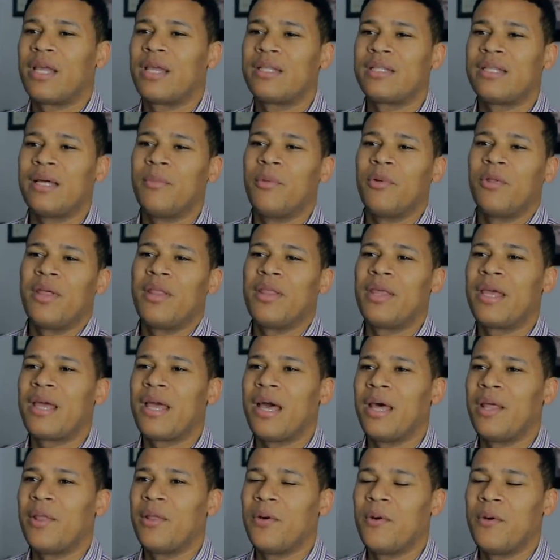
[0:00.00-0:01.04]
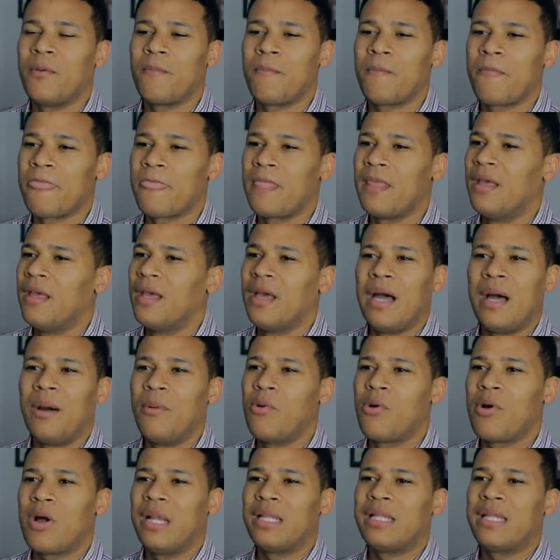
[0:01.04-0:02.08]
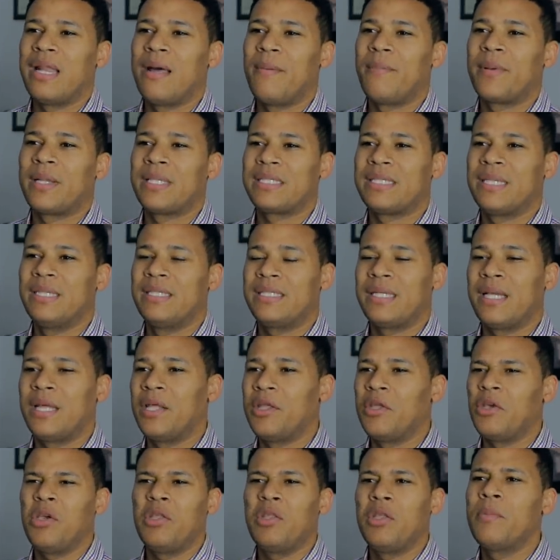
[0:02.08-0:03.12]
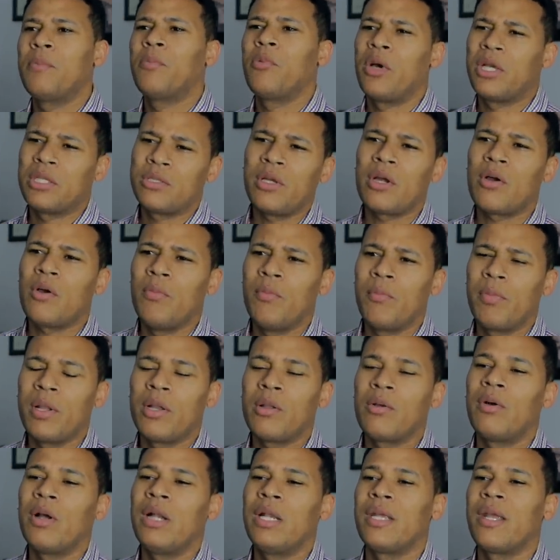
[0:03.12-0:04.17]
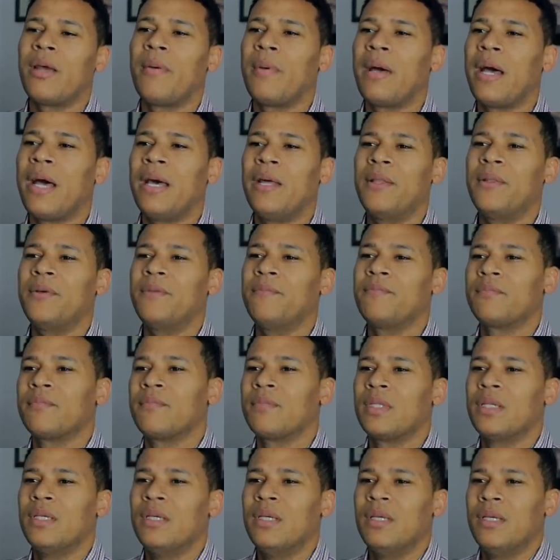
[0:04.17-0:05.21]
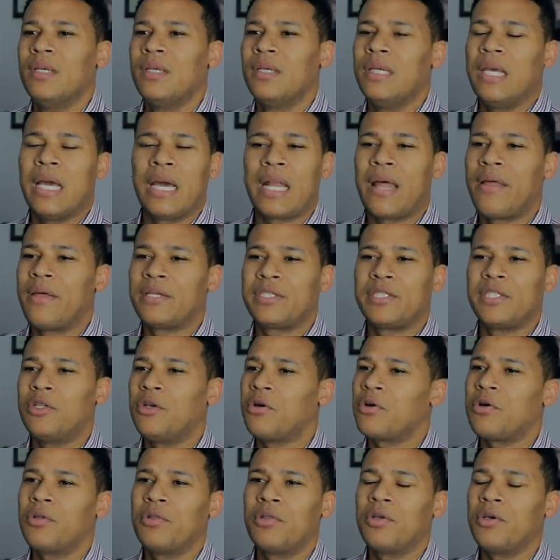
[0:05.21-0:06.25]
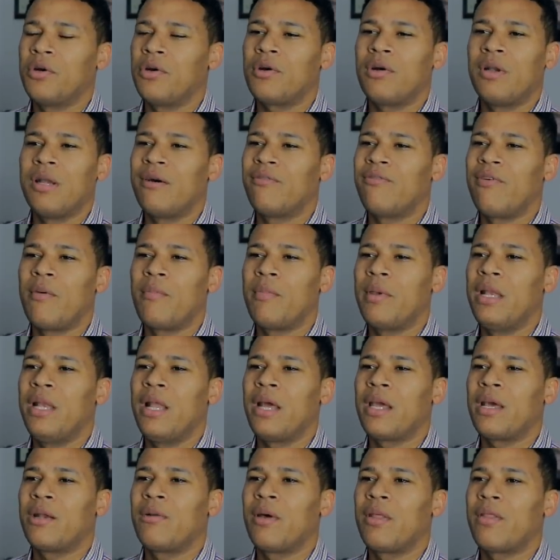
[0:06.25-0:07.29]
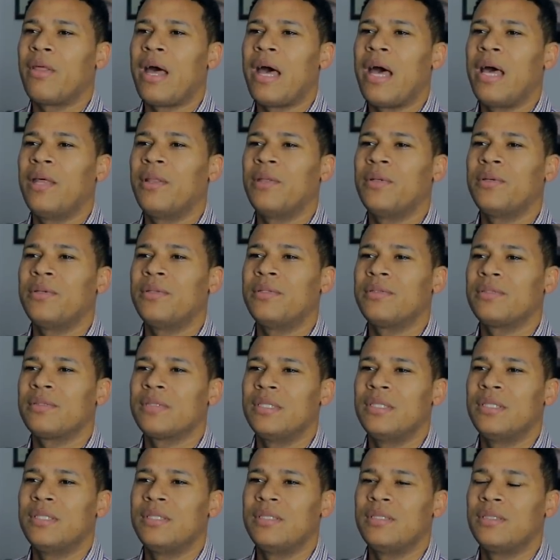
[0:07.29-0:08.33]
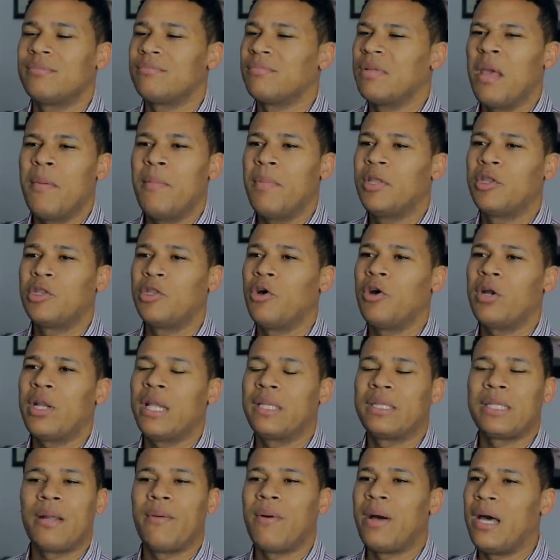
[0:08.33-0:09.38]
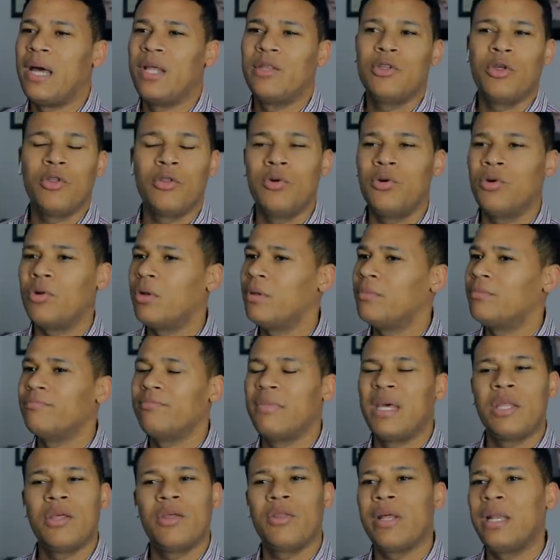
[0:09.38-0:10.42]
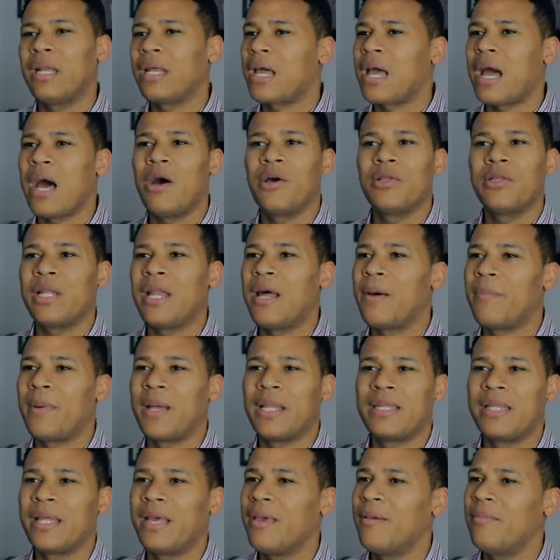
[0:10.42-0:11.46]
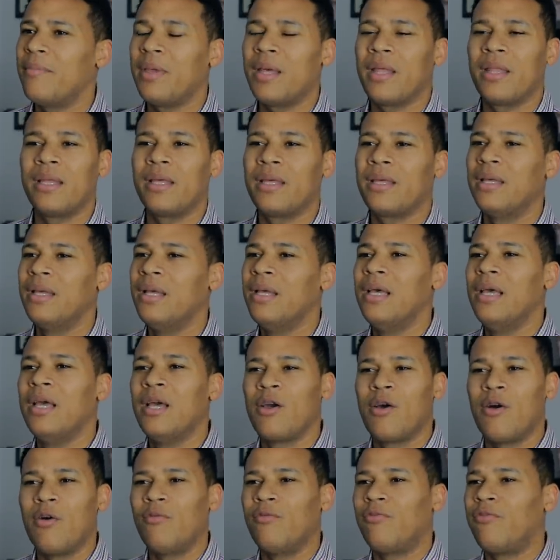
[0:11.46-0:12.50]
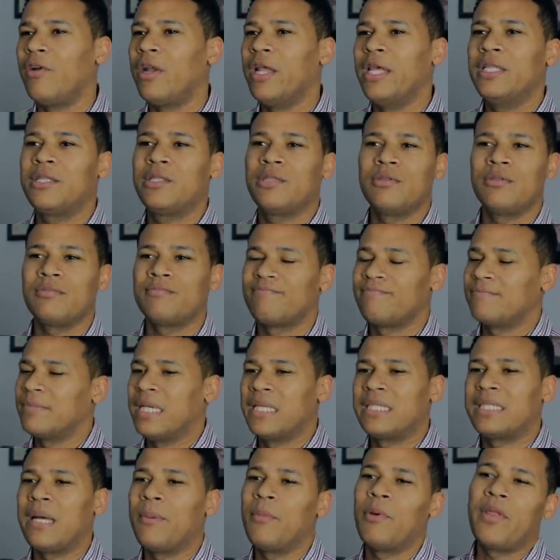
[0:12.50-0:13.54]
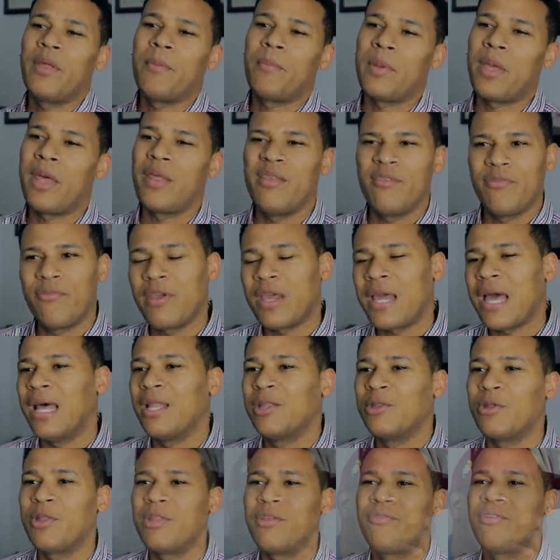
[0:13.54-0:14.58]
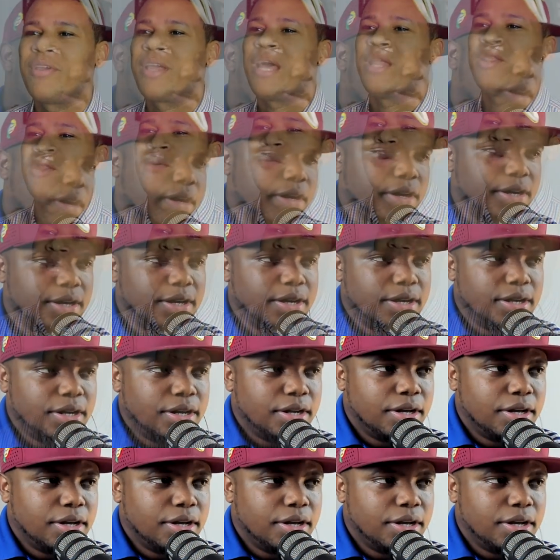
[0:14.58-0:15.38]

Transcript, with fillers: que estamos dedicados a buscar de la presencia de Dios y dispuestos a cumplir con el llamado y agradecido con Dios, con la familia que nos ha dado y en Victoria trabajando duro en medio del caos de la pandemia, de conflicto. Estamos de pie edificando, edificando vida.